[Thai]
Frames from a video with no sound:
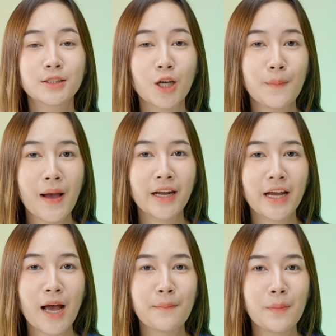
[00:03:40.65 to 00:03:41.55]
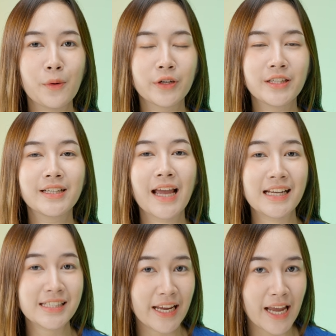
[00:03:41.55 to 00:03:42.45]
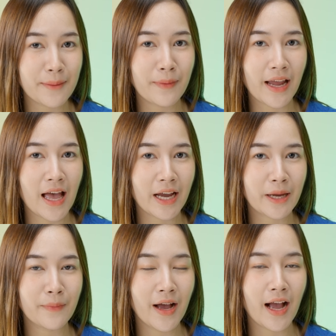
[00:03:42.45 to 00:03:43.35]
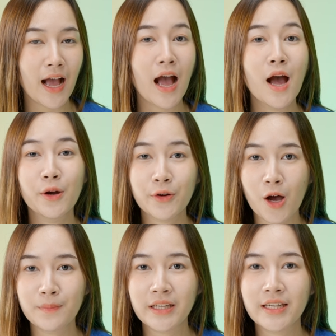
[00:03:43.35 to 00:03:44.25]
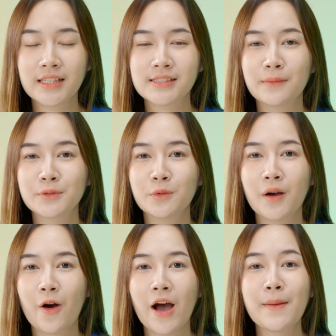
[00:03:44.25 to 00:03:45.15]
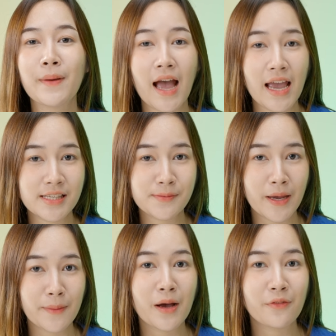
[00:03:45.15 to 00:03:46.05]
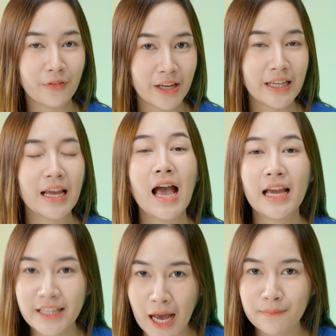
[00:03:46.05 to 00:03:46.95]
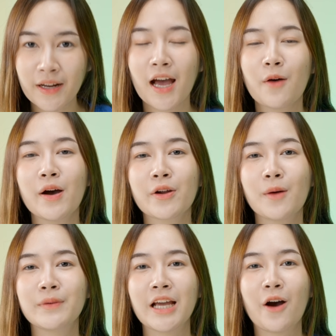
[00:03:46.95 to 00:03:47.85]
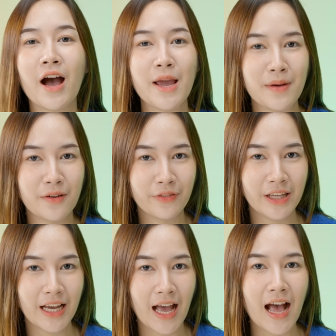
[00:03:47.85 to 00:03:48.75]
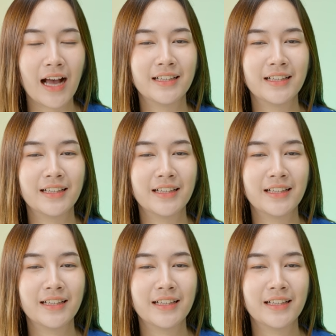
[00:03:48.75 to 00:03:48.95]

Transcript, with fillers: ต่อมานะคะมาพูดถึงการใช้งานปากกากันบ้างค่ะรอบนี้เนี่ยซัมซุงเขาให้ปากกา S Pen มาฟรี ย้ำนะคะว่ารอบนี้เขาให้มาฟรีค่ะ